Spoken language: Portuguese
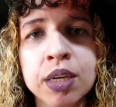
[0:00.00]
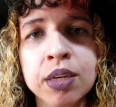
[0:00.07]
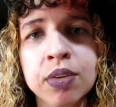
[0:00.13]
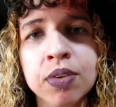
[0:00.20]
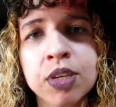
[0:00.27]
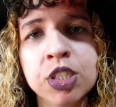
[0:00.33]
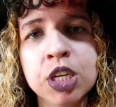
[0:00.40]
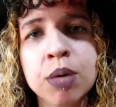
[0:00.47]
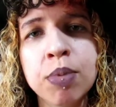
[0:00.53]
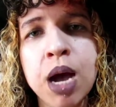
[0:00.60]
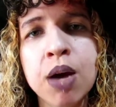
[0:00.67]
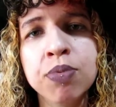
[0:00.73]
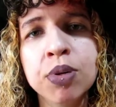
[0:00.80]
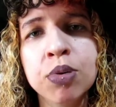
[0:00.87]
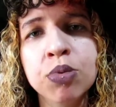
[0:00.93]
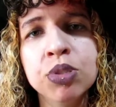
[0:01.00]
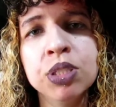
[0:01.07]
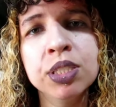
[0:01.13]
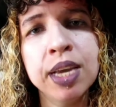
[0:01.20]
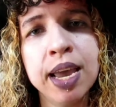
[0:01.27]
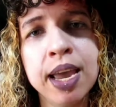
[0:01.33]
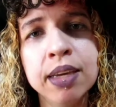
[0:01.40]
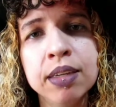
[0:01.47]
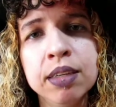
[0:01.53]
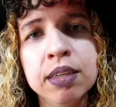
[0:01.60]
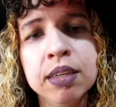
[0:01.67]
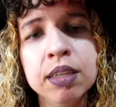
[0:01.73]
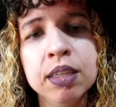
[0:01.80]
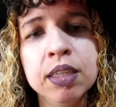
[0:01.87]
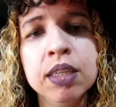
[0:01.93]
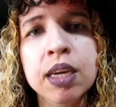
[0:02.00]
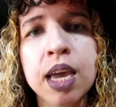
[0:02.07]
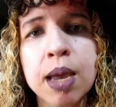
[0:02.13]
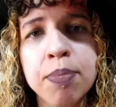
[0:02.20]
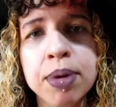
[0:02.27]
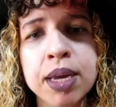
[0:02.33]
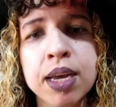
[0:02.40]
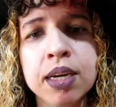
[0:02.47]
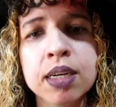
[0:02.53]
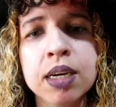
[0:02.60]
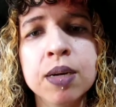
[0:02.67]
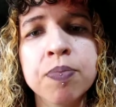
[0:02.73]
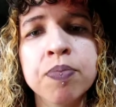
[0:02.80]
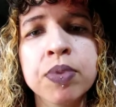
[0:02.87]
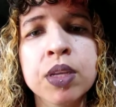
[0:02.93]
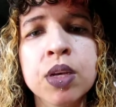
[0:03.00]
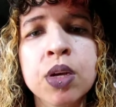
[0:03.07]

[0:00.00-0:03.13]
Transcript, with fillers: que se chamavam Jack e Rebecca.